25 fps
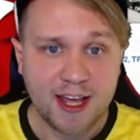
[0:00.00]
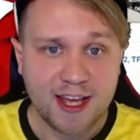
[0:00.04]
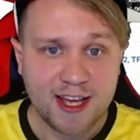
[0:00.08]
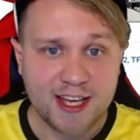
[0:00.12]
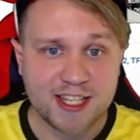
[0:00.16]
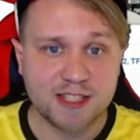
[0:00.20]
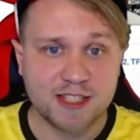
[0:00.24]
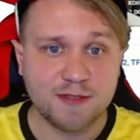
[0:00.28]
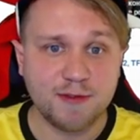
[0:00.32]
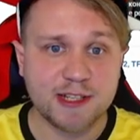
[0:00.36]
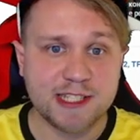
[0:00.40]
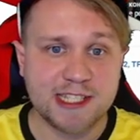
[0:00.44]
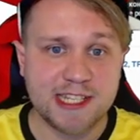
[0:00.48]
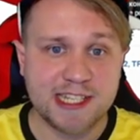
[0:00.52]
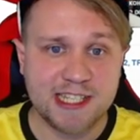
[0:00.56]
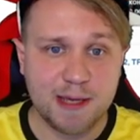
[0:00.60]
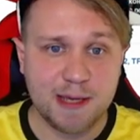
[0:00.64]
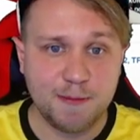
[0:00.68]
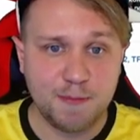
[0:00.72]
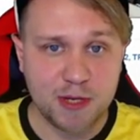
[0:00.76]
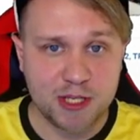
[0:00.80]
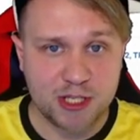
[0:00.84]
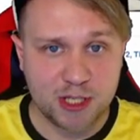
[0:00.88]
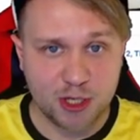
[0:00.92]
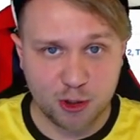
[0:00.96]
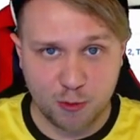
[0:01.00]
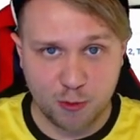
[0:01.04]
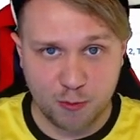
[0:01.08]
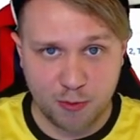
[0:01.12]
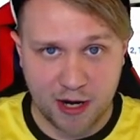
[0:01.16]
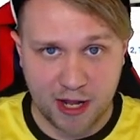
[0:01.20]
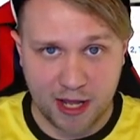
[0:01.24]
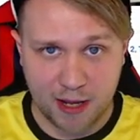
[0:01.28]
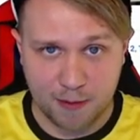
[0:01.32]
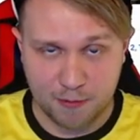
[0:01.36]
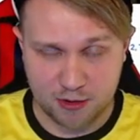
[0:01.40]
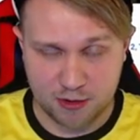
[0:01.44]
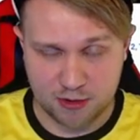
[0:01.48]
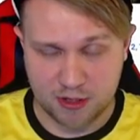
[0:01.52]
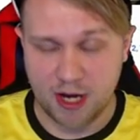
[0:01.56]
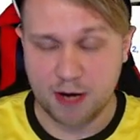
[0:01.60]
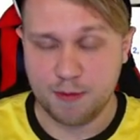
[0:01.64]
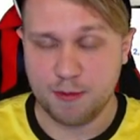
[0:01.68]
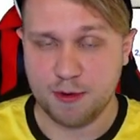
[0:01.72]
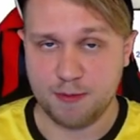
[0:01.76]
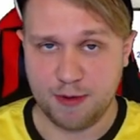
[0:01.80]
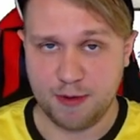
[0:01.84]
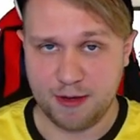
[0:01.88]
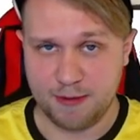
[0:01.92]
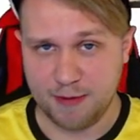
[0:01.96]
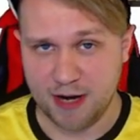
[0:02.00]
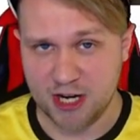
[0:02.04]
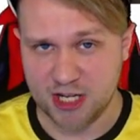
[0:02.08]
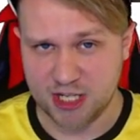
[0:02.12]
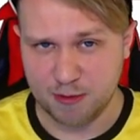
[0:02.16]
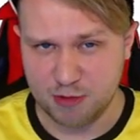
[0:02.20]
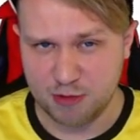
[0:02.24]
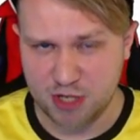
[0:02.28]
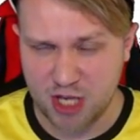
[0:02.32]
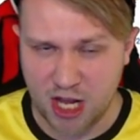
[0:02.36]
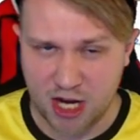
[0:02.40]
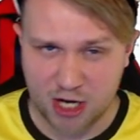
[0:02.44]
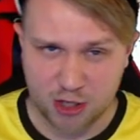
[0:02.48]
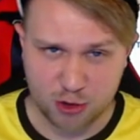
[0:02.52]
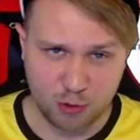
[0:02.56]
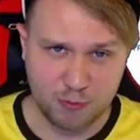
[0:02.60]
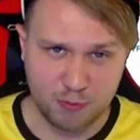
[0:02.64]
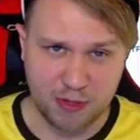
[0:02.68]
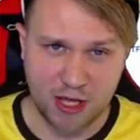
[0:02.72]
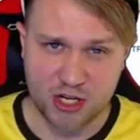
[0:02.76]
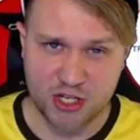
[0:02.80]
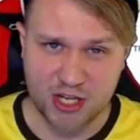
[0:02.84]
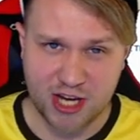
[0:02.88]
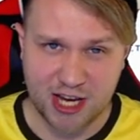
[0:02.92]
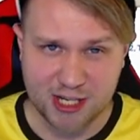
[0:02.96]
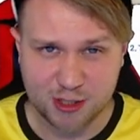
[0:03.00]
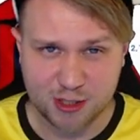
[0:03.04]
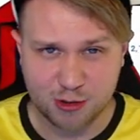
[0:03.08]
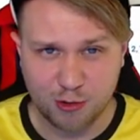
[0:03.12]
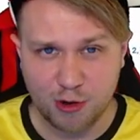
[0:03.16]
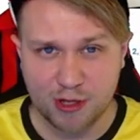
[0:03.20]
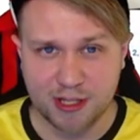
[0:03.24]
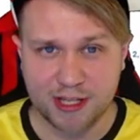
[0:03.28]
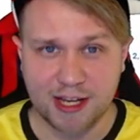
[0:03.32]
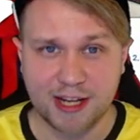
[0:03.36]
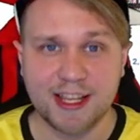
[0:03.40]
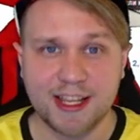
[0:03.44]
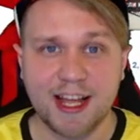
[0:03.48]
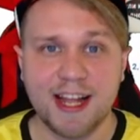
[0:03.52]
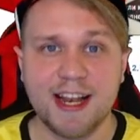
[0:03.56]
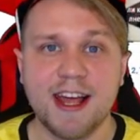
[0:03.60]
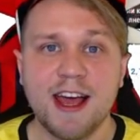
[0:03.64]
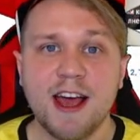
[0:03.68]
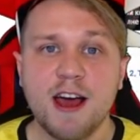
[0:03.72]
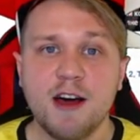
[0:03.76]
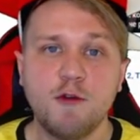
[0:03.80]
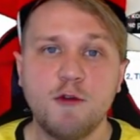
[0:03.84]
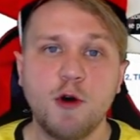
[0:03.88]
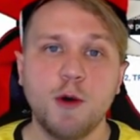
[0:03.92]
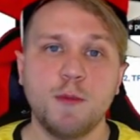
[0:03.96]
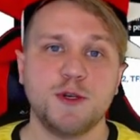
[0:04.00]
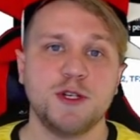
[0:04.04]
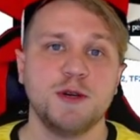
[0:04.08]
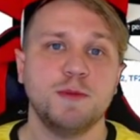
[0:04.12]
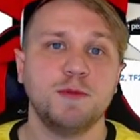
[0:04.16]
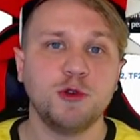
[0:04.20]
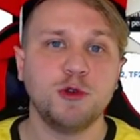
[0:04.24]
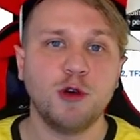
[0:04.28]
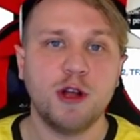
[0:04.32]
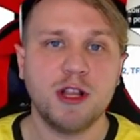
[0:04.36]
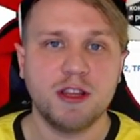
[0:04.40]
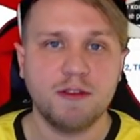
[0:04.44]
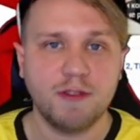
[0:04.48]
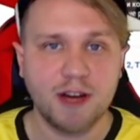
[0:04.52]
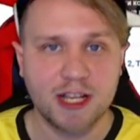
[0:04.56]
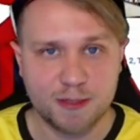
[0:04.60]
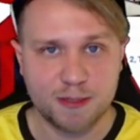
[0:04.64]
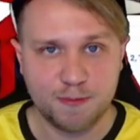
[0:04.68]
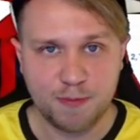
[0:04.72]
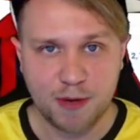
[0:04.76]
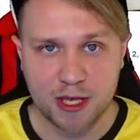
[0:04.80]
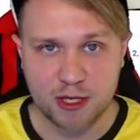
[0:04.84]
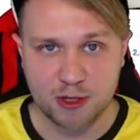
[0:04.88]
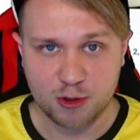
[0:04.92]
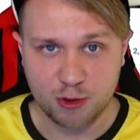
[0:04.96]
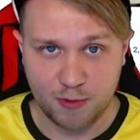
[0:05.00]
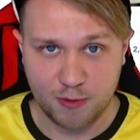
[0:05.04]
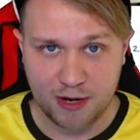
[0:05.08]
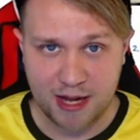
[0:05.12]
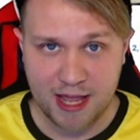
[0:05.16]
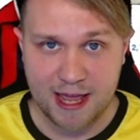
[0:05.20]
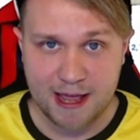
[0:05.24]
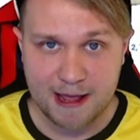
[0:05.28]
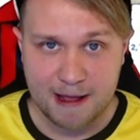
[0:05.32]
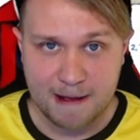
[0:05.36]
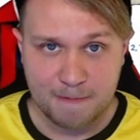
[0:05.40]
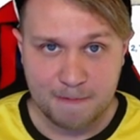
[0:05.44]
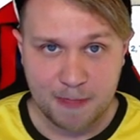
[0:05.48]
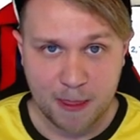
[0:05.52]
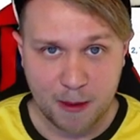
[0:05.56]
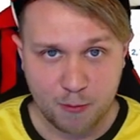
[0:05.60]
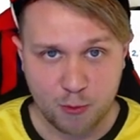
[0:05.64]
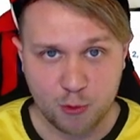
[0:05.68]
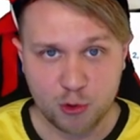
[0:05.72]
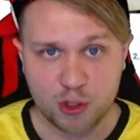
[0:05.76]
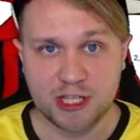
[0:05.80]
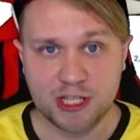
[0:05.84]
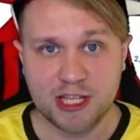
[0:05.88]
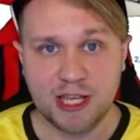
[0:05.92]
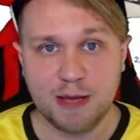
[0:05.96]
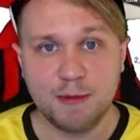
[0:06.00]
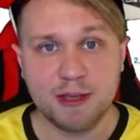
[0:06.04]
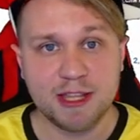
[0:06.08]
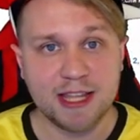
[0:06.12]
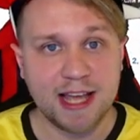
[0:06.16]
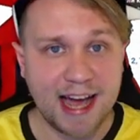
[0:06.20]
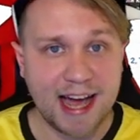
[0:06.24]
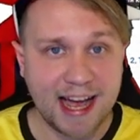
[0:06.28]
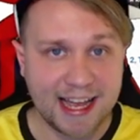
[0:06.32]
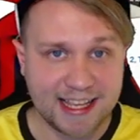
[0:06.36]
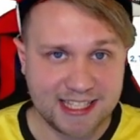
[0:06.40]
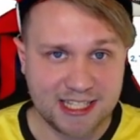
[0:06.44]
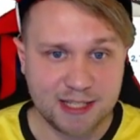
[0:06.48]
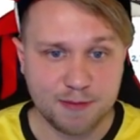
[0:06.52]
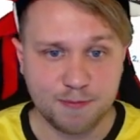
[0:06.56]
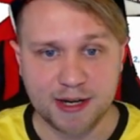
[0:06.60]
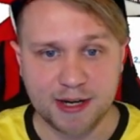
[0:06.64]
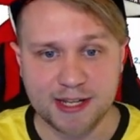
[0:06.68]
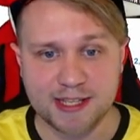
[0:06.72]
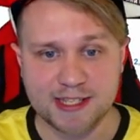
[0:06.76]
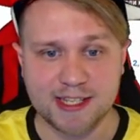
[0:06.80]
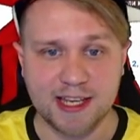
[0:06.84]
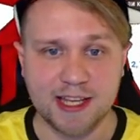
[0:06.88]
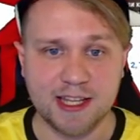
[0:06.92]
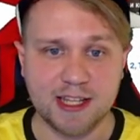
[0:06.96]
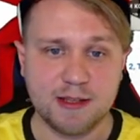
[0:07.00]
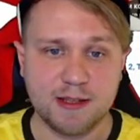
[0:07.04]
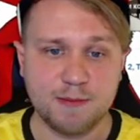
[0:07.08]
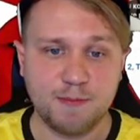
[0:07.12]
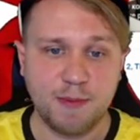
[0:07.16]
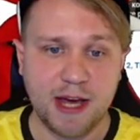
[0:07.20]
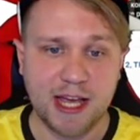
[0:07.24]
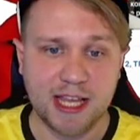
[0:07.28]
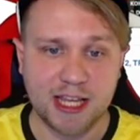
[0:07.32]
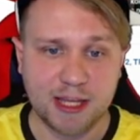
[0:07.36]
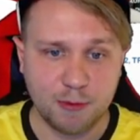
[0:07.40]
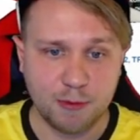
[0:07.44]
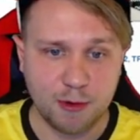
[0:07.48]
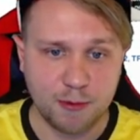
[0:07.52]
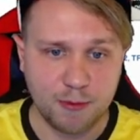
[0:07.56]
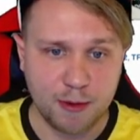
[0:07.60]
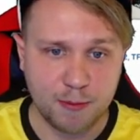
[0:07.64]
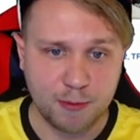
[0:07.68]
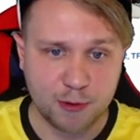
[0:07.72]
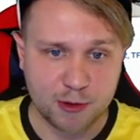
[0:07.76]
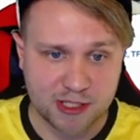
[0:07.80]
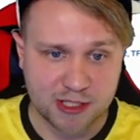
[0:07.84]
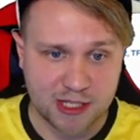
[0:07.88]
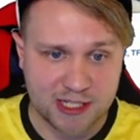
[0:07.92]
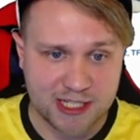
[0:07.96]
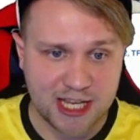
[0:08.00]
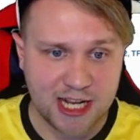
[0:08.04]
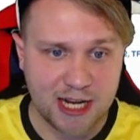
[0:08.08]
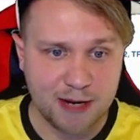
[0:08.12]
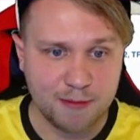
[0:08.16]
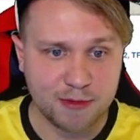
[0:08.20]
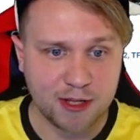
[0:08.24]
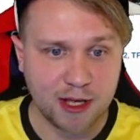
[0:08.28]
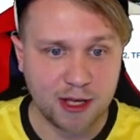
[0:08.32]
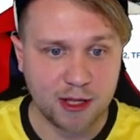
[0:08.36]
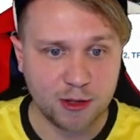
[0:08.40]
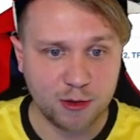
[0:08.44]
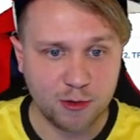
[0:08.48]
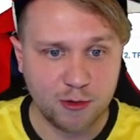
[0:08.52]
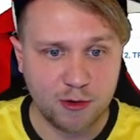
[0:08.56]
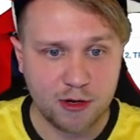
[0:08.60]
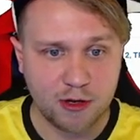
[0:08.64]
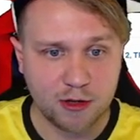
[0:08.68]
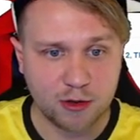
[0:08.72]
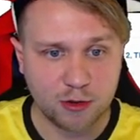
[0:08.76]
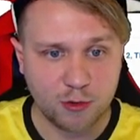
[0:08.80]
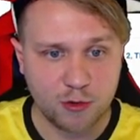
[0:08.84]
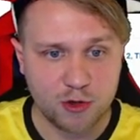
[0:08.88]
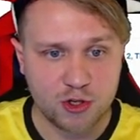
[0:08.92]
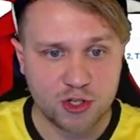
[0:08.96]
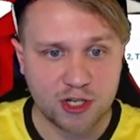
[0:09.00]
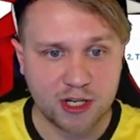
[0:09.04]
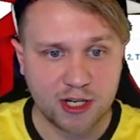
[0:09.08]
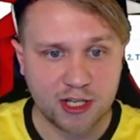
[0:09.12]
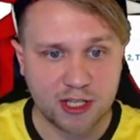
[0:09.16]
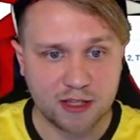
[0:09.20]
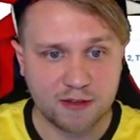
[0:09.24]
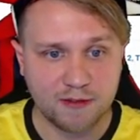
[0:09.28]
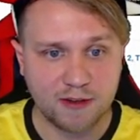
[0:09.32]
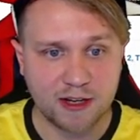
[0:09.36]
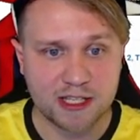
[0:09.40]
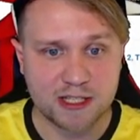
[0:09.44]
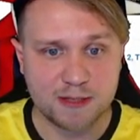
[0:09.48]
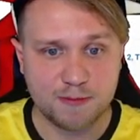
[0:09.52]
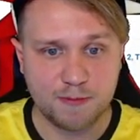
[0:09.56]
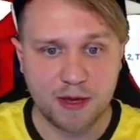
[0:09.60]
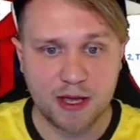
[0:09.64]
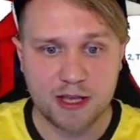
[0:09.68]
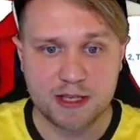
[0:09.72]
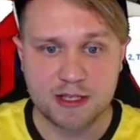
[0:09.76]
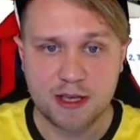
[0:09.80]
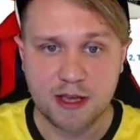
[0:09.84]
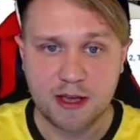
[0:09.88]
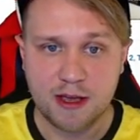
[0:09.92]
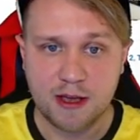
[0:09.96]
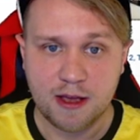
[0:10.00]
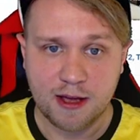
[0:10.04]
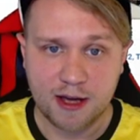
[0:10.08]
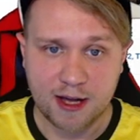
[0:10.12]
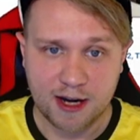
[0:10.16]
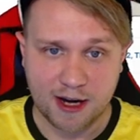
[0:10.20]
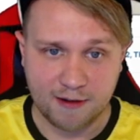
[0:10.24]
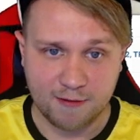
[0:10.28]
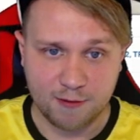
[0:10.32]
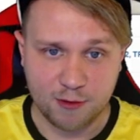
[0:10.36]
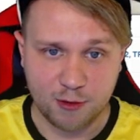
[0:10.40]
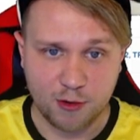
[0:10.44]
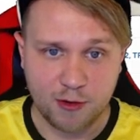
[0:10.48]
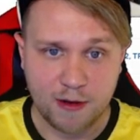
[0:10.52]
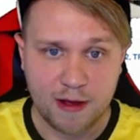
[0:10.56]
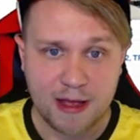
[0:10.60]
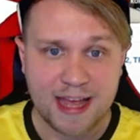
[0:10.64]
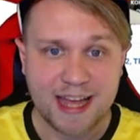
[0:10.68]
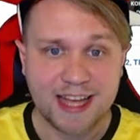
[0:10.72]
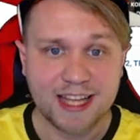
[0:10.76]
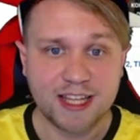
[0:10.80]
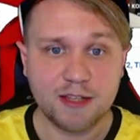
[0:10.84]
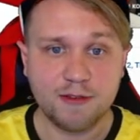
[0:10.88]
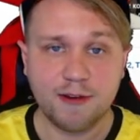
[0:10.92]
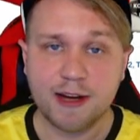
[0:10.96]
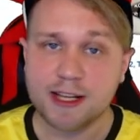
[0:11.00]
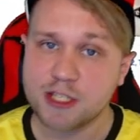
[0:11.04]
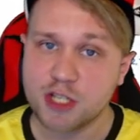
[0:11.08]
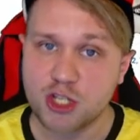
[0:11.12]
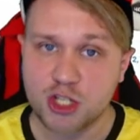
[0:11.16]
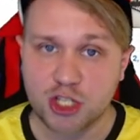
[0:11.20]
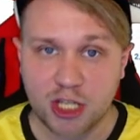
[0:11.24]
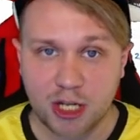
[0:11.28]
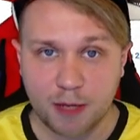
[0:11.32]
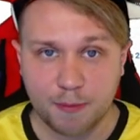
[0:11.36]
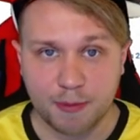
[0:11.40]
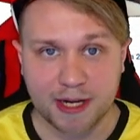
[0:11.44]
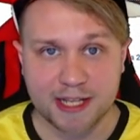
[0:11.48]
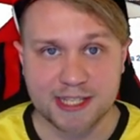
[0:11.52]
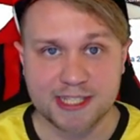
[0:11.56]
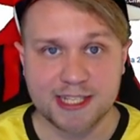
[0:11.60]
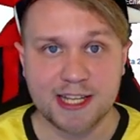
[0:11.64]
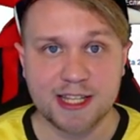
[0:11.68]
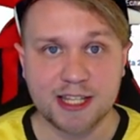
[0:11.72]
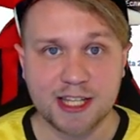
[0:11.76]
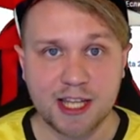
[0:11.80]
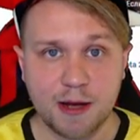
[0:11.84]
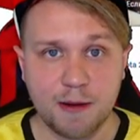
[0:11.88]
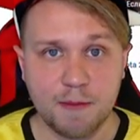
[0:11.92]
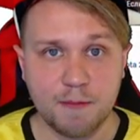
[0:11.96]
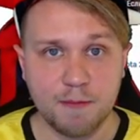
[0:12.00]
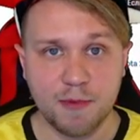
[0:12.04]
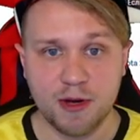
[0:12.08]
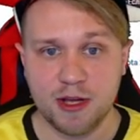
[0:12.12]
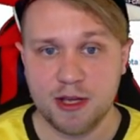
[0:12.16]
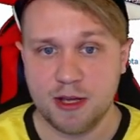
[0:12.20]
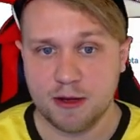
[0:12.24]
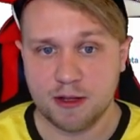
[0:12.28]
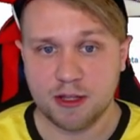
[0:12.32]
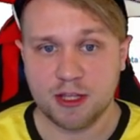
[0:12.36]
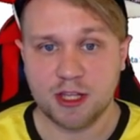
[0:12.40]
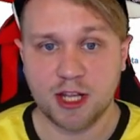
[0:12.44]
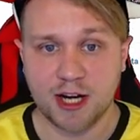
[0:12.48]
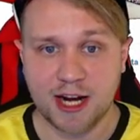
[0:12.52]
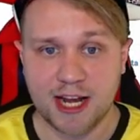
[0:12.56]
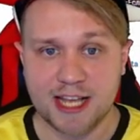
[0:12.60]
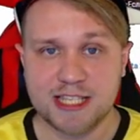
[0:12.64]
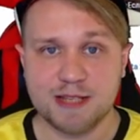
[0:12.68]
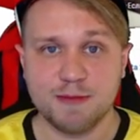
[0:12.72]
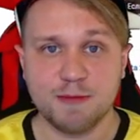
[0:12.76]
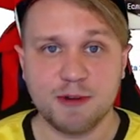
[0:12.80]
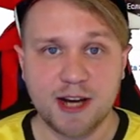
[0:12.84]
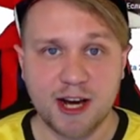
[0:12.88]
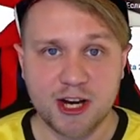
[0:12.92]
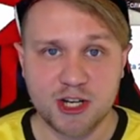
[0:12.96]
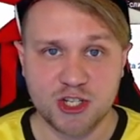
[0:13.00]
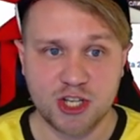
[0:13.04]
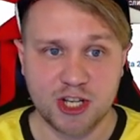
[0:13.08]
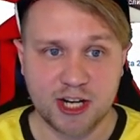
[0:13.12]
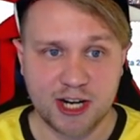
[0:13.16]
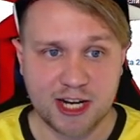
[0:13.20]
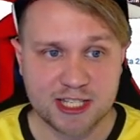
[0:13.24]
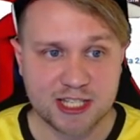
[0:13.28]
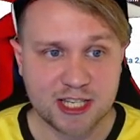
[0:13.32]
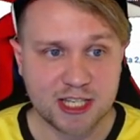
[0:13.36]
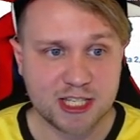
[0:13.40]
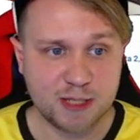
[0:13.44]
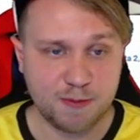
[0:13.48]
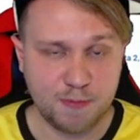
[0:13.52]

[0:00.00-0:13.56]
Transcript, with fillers: Из 25 рублей, мы как бы понимаешь, там делишь, умножаешь 100 и так далее. В общем, 0,25 рублей будет именно 1%. Поэтому мы просто делим на 0.25 равно 24% мы тратим каждый раз с